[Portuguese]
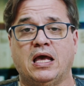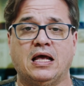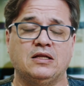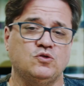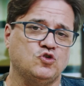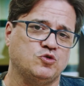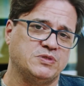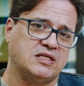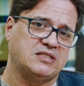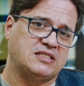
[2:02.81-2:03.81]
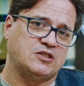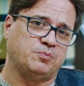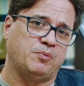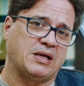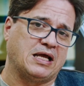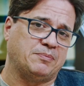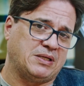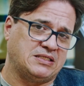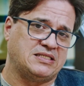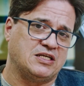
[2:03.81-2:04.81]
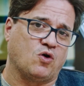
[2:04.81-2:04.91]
Ela nos últimos anos tem sido publicada pela DC